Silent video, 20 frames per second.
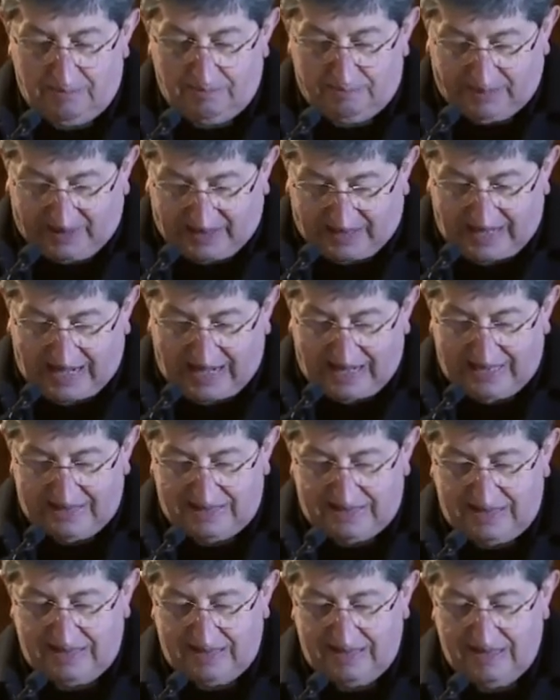
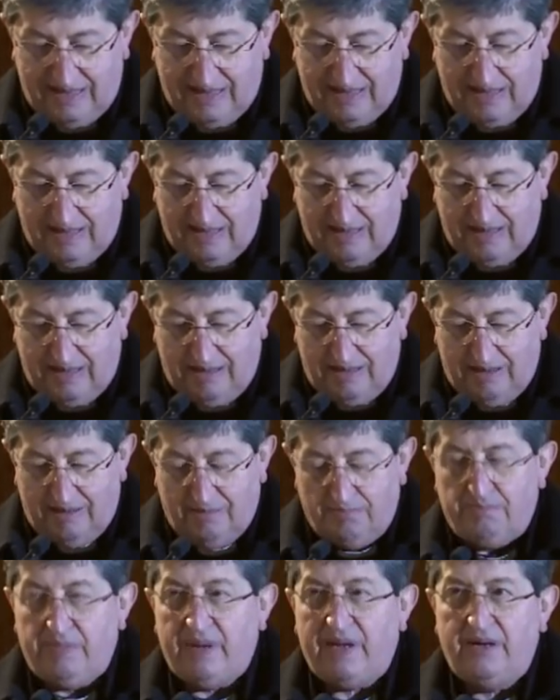Pregate
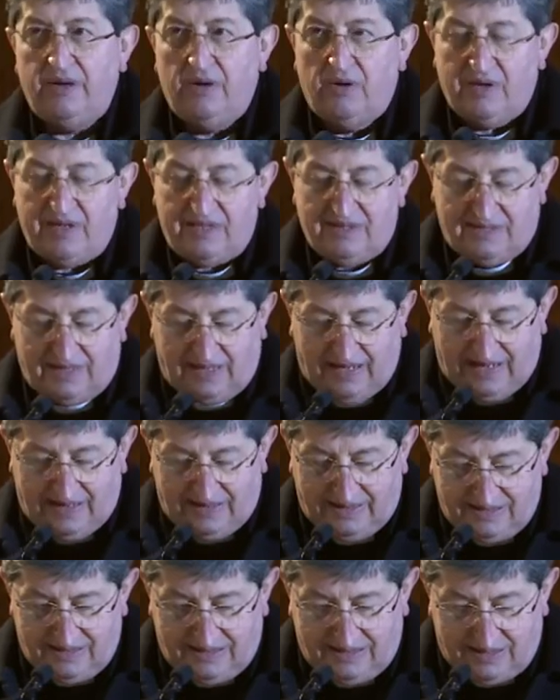per non
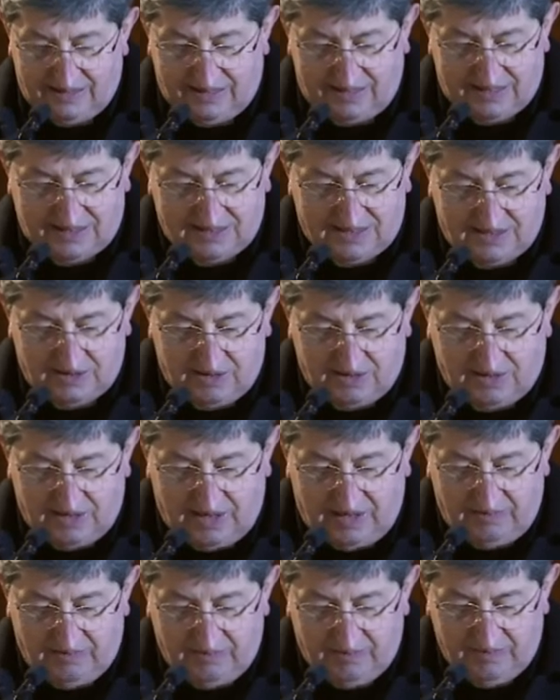entrare in
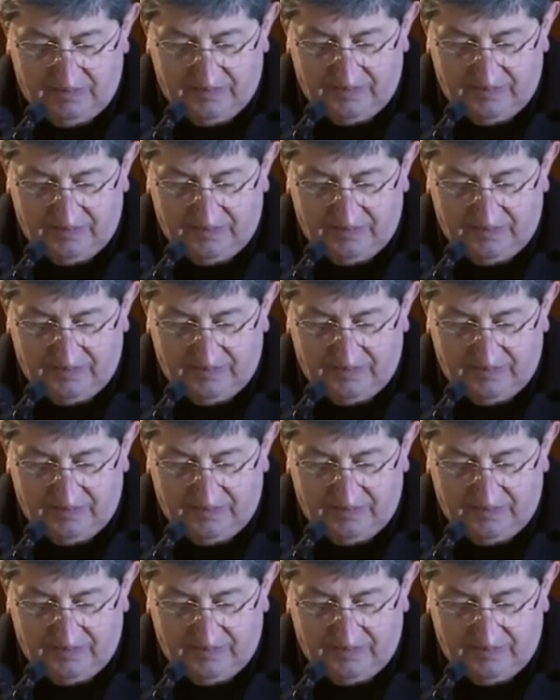tentazione